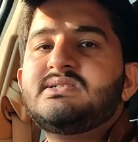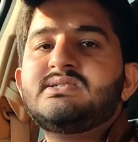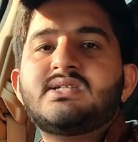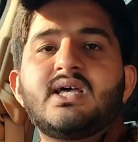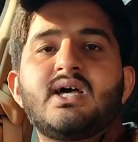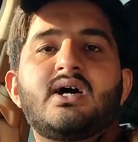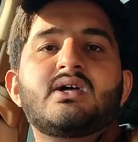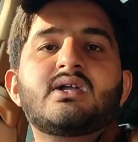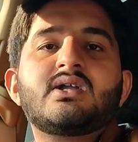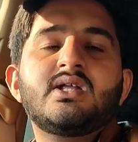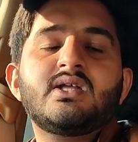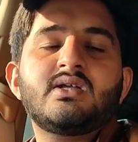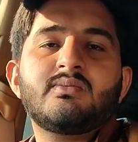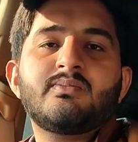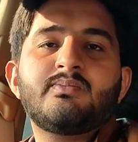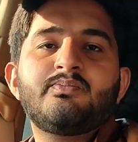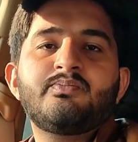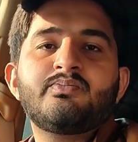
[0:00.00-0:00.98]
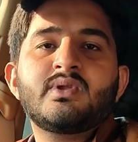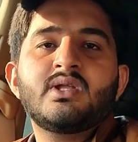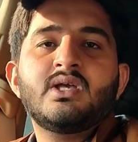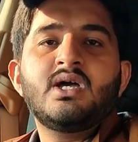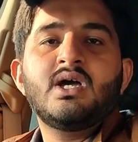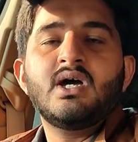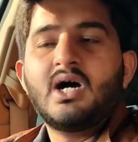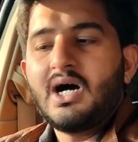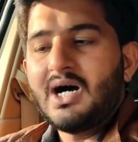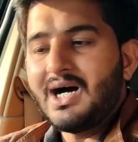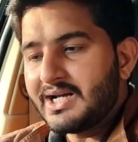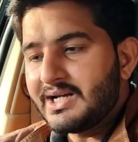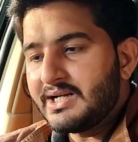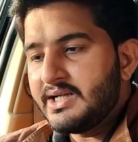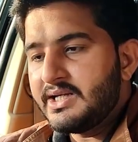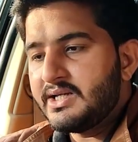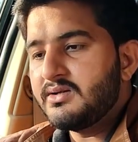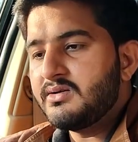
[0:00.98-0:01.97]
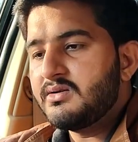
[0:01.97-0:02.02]
चीज़ है अर्निंग
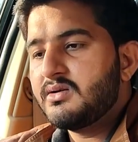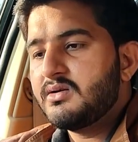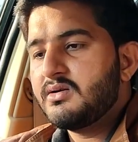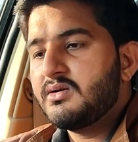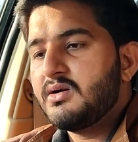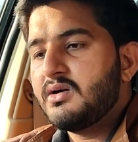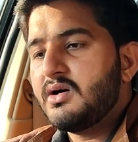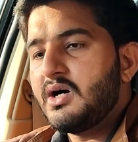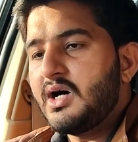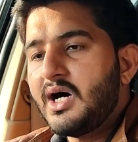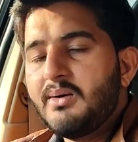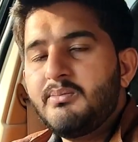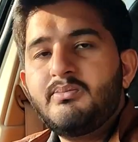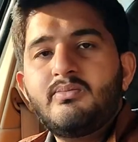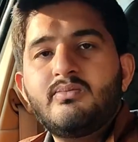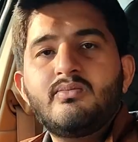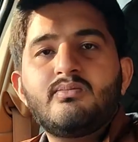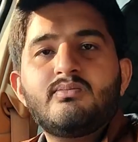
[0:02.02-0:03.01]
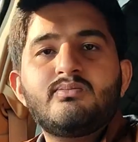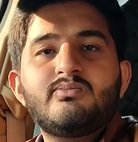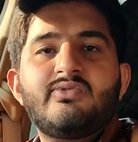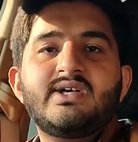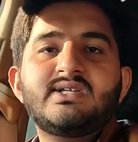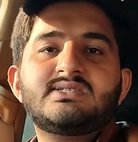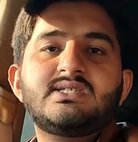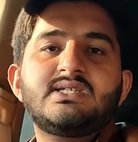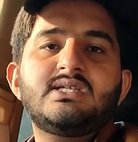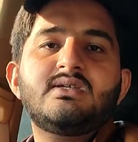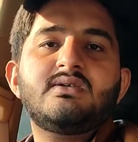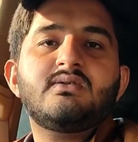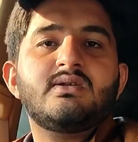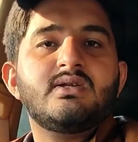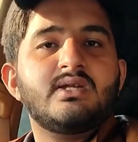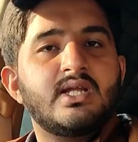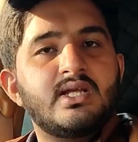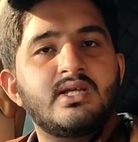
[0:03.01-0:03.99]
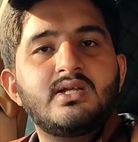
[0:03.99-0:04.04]
अर्निंग अब वैसी
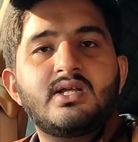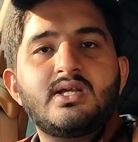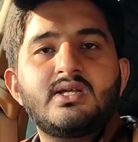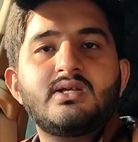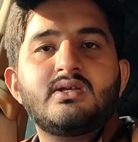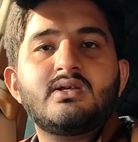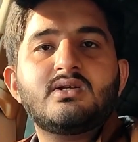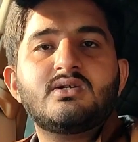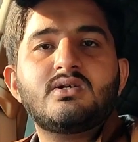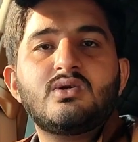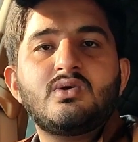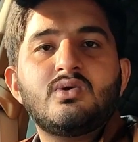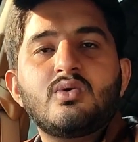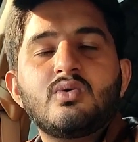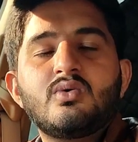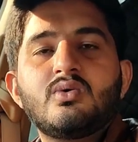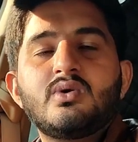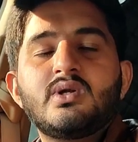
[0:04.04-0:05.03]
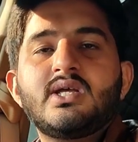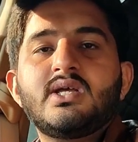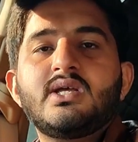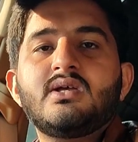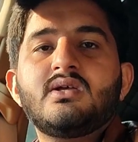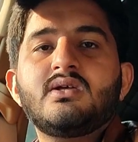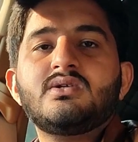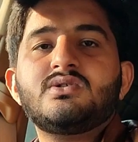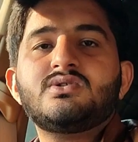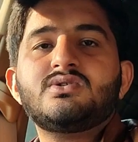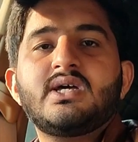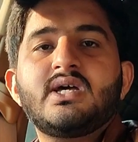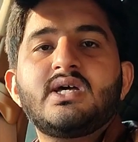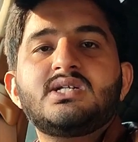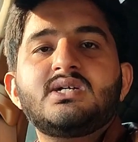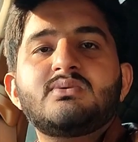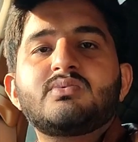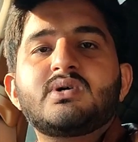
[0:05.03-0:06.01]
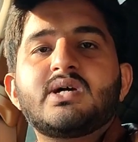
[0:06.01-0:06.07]
नहीं रही लोगों ने जो
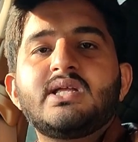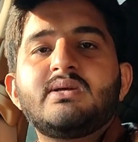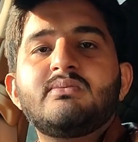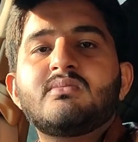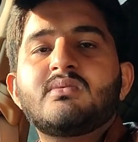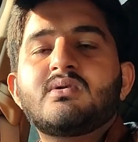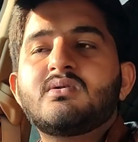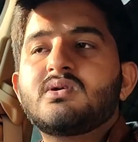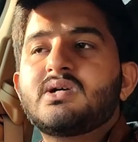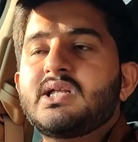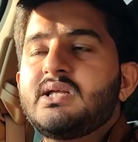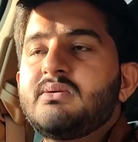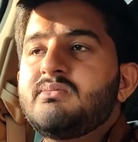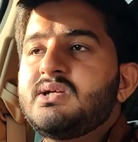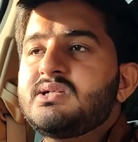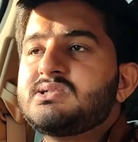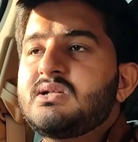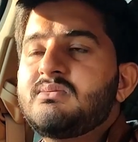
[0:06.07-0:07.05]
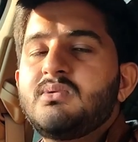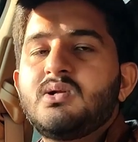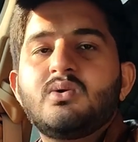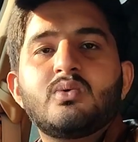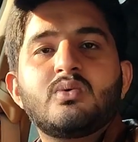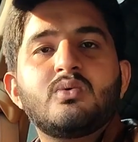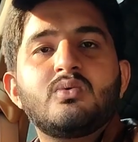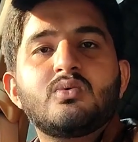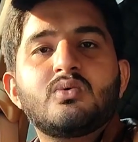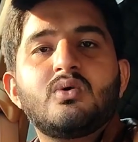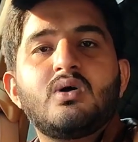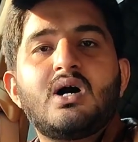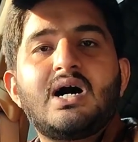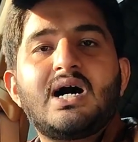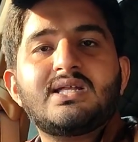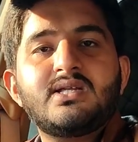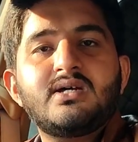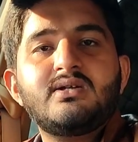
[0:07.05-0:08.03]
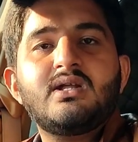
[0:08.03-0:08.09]
है जब करीम करीम ने असल में लोगों को
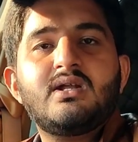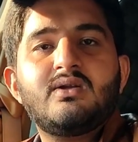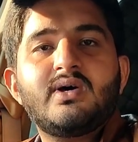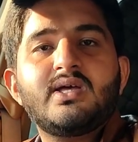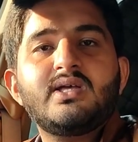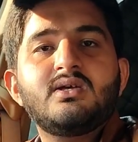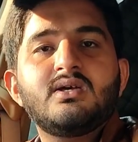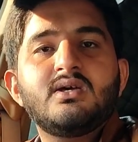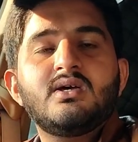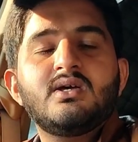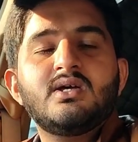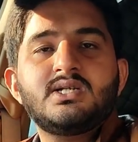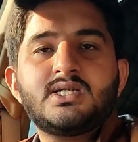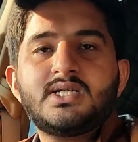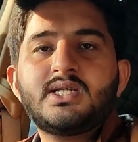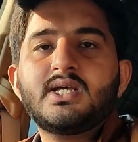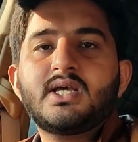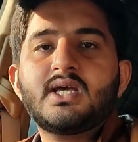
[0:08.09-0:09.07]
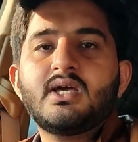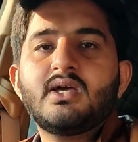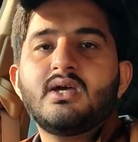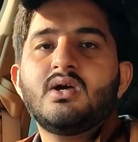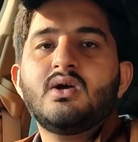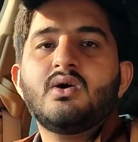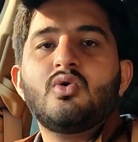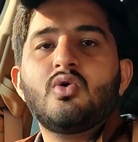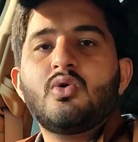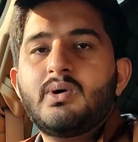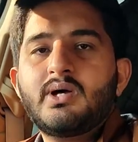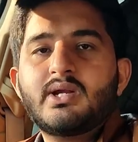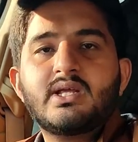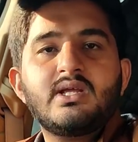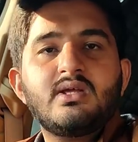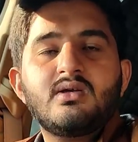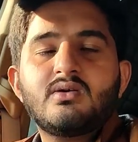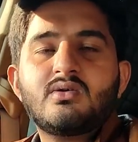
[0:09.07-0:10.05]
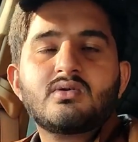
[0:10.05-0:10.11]
आदत डलवाई ठीक है उबर
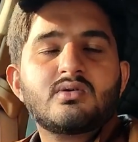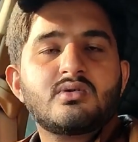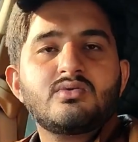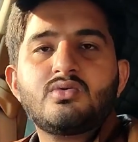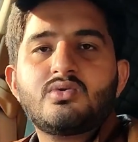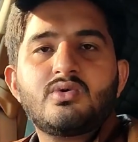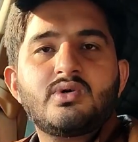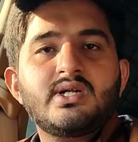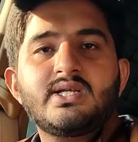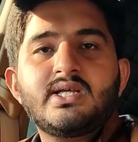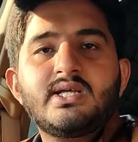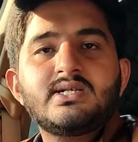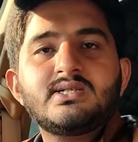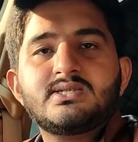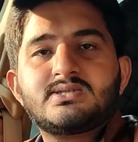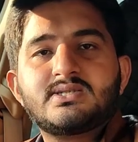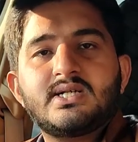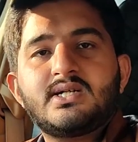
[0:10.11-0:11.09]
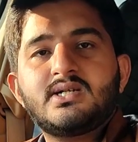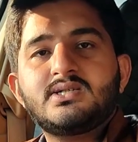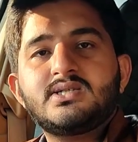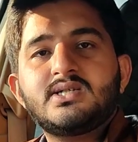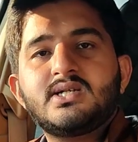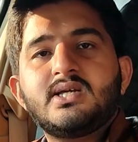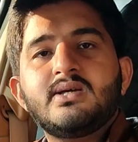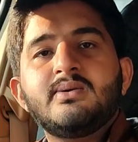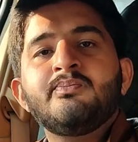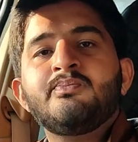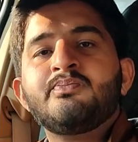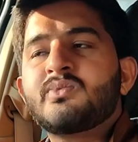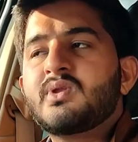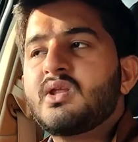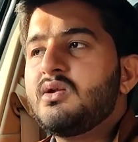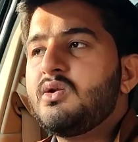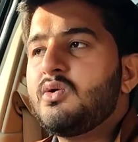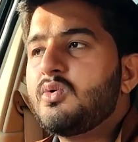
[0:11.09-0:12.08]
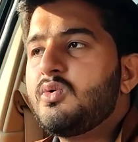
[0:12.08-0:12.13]
की और दोनों ने ये स्ट्रेटजी की
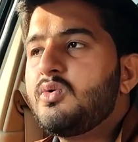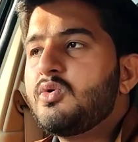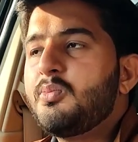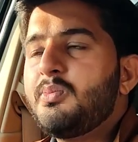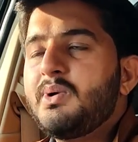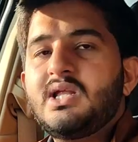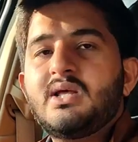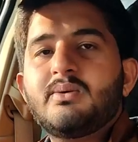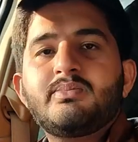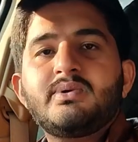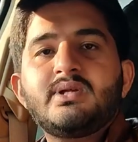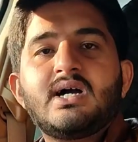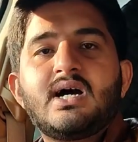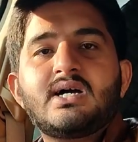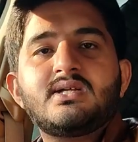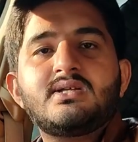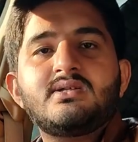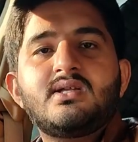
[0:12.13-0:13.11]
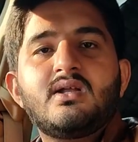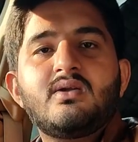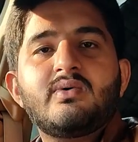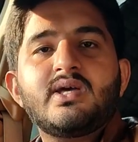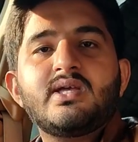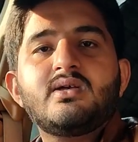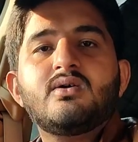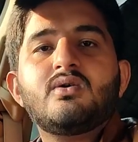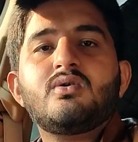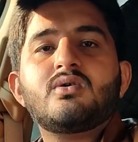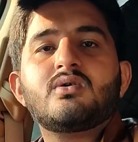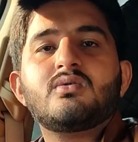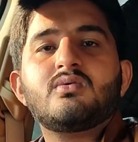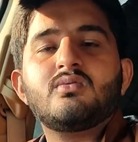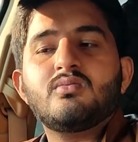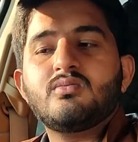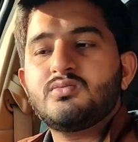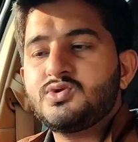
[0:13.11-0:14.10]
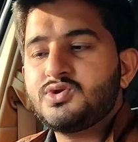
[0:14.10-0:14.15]
लोगों को पहले अपनी आदत डलवाई और
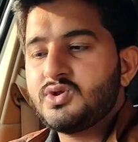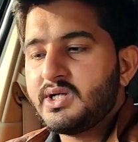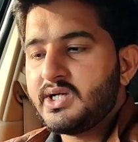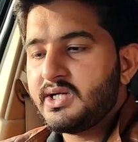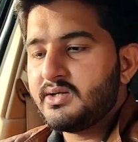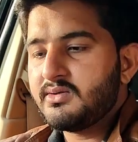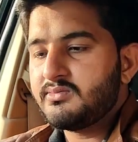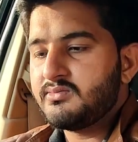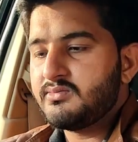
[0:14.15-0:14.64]
जो है